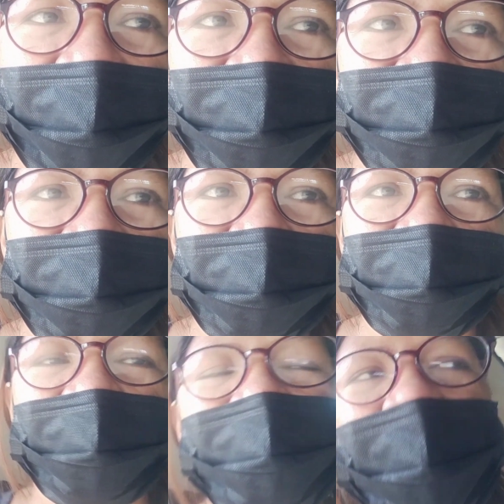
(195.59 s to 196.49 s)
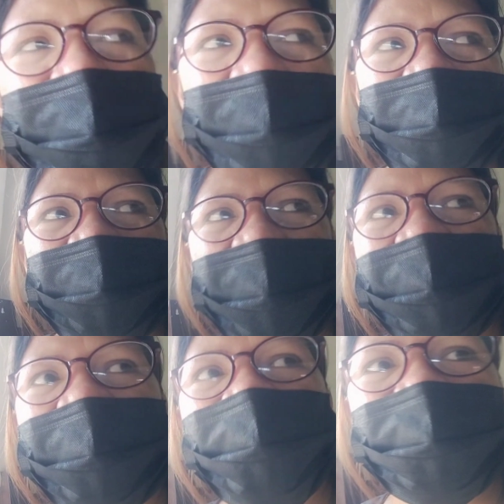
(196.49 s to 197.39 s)
So, ito na po ipapakita ko
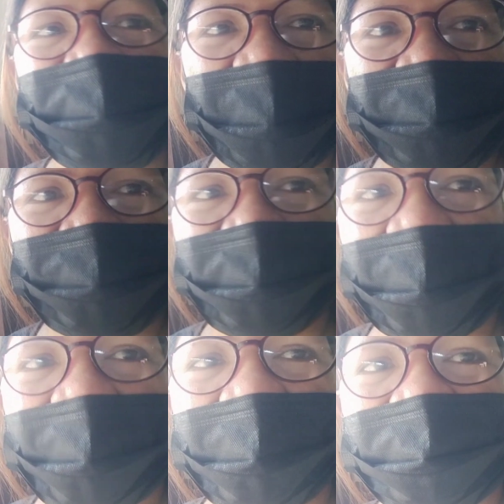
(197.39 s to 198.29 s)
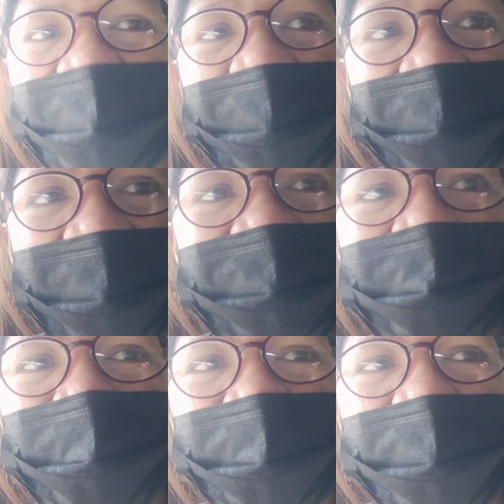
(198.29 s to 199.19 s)
po sa inyo na sa clinic po
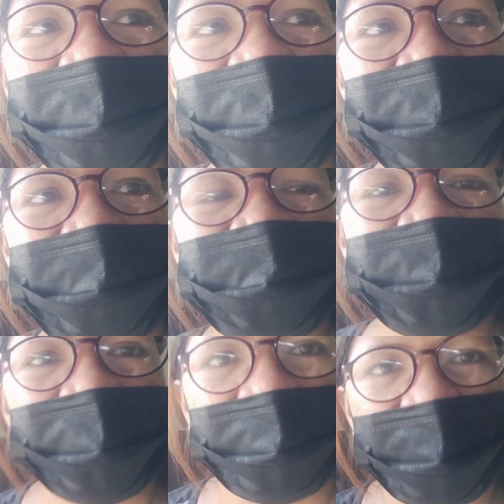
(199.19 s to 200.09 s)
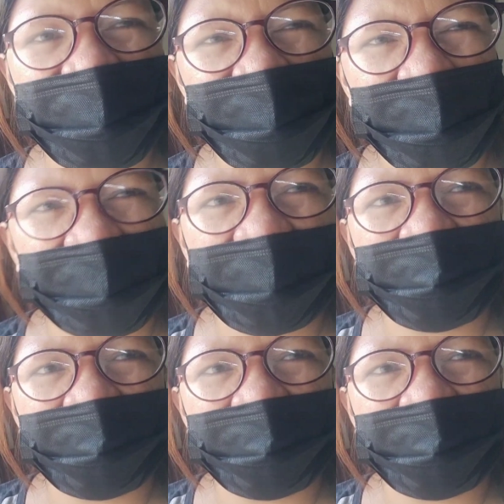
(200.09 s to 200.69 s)
dito. Medyo madilim guys